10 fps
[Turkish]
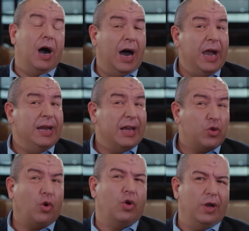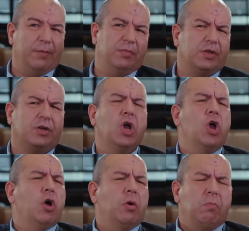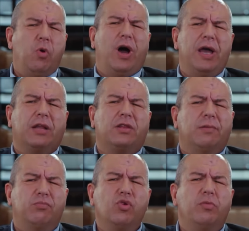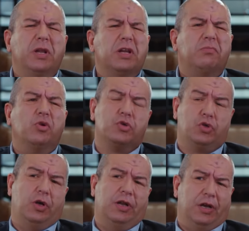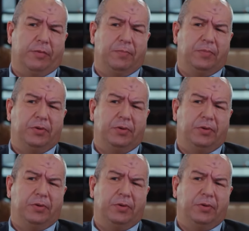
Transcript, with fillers: Aile çok önemlidir. Bu hayatta bunu bilir bunu söylerim